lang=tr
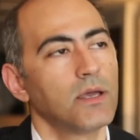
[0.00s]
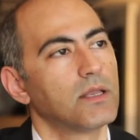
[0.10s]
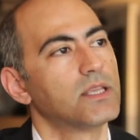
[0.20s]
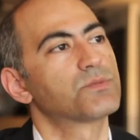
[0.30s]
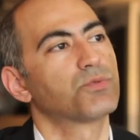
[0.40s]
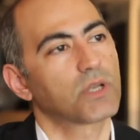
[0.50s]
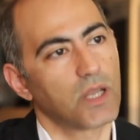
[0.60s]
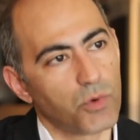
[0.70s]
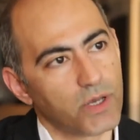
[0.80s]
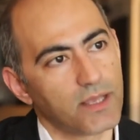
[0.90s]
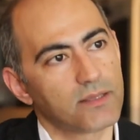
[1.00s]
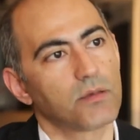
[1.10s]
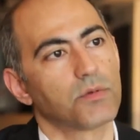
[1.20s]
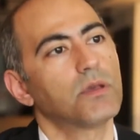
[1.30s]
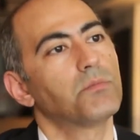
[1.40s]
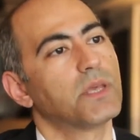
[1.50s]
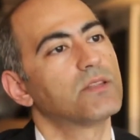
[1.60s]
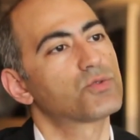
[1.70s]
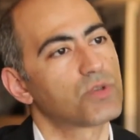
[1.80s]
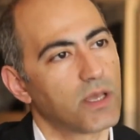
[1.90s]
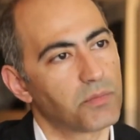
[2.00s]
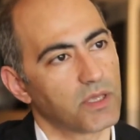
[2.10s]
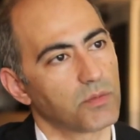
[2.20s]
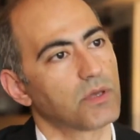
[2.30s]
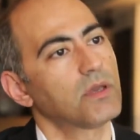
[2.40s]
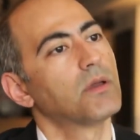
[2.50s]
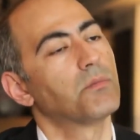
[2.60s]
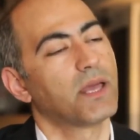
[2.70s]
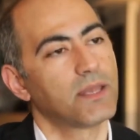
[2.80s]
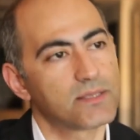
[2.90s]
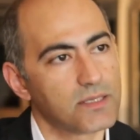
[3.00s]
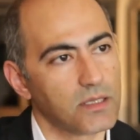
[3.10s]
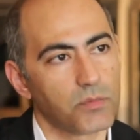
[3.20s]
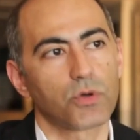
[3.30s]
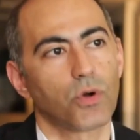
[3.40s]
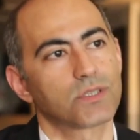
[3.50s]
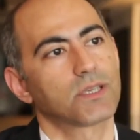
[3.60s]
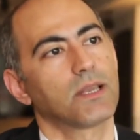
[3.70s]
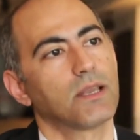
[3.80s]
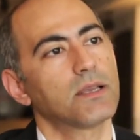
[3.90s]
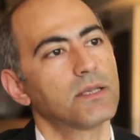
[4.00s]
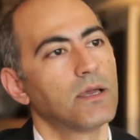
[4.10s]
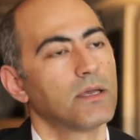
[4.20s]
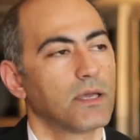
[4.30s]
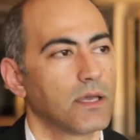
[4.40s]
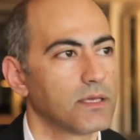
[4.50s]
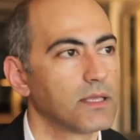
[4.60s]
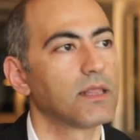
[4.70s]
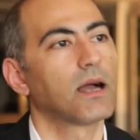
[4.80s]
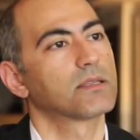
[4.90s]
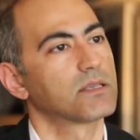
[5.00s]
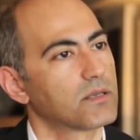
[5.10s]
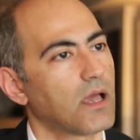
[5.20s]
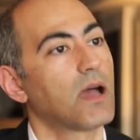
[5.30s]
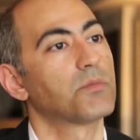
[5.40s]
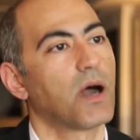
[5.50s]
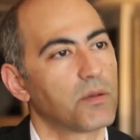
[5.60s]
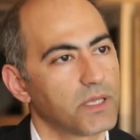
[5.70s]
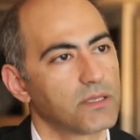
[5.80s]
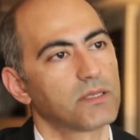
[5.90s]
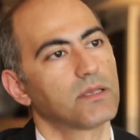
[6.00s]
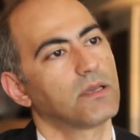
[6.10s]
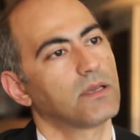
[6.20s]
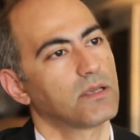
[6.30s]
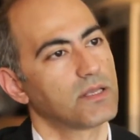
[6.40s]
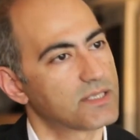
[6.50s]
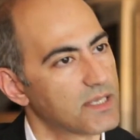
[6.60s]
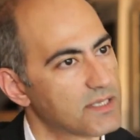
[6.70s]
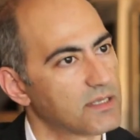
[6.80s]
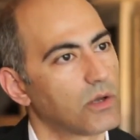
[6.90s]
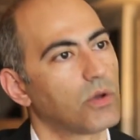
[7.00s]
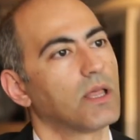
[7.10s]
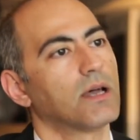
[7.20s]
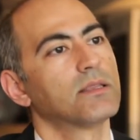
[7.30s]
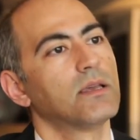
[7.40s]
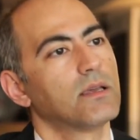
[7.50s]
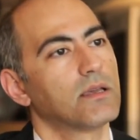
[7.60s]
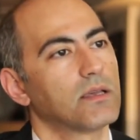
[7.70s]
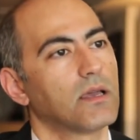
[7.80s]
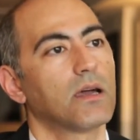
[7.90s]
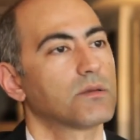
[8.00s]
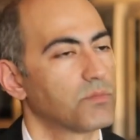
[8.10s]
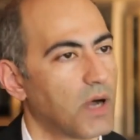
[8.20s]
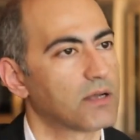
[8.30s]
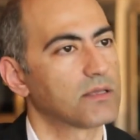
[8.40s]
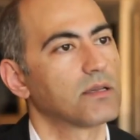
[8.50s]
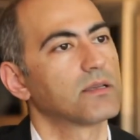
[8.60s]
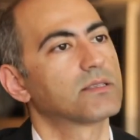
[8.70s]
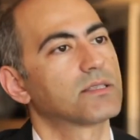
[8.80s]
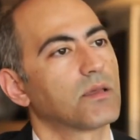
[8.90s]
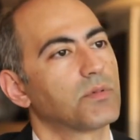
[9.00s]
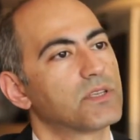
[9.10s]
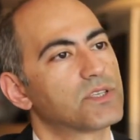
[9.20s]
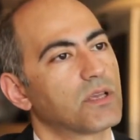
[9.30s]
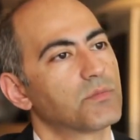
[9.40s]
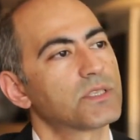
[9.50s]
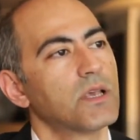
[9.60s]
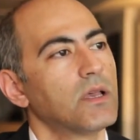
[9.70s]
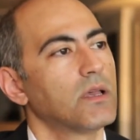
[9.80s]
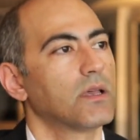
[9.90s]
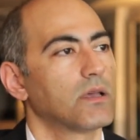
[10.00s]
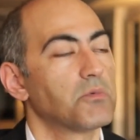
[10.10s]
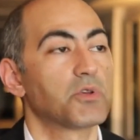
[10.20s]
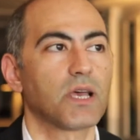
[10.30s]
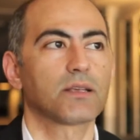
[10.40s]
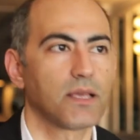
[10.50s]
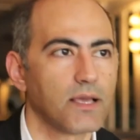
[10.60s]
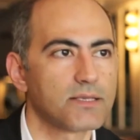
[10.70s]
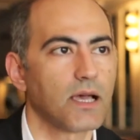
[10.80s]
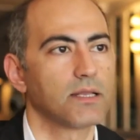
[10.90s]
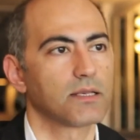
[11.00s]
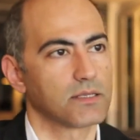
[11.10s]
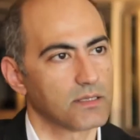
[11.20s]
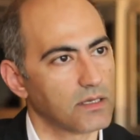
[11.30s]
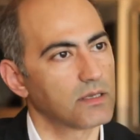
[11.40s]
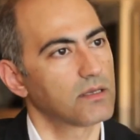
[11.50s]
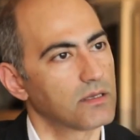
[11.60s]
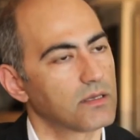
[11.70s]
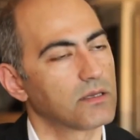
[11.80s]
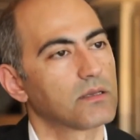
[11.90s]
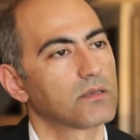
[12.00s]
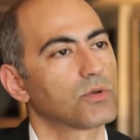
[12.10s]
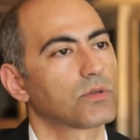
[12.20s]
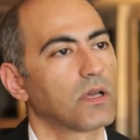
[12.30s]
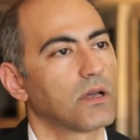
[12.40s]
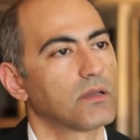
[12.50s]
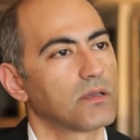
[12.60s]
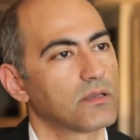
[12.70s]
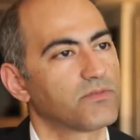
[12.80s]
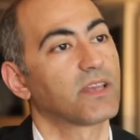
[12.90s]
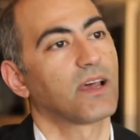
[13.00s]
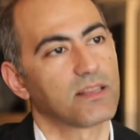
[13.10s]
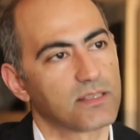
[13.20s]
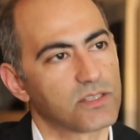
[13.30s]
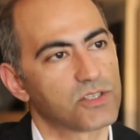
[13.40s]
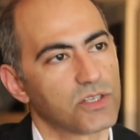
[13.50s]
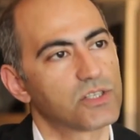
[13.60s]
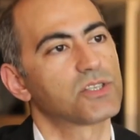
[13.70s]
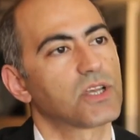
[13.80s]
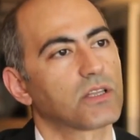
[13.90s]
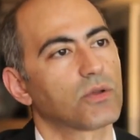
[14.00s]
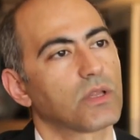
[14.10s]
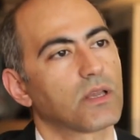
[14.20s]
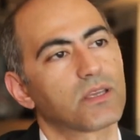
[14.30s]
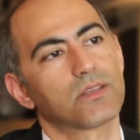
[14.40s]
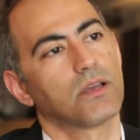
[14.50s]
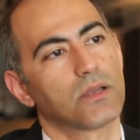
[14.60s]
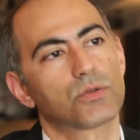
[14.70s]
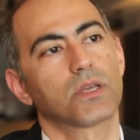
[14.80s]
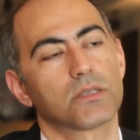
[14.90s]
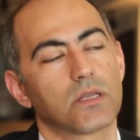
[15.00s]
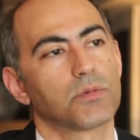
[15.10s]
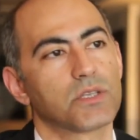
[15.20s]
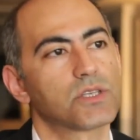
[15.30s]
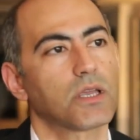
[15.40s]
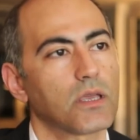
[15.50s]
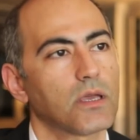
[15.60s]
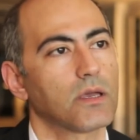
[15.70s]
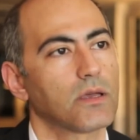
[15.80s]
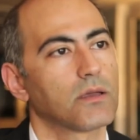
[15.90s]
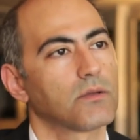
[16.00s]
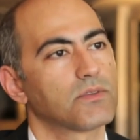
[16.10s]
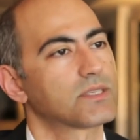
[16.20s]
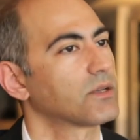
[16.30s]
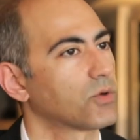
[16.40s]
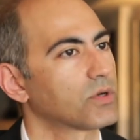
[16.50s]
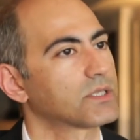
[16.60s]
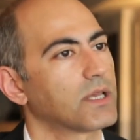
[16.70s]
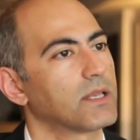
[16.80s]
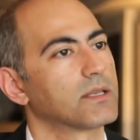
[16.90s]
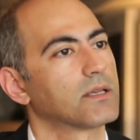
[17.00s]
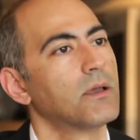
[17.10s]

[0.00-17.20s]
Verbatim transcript: Lynchburg Lemonade gibi, Mint Julep gibi, Manhattan gibi kokteyller e, yıllardır her barmenin e, listesinde olan, e, her barda isteyebileceğimiz, e, özellikle yaz aylarında e, çok daha ferahlatıcı içecekler olarak e, tüketilebilecek e, viski kokteylleri.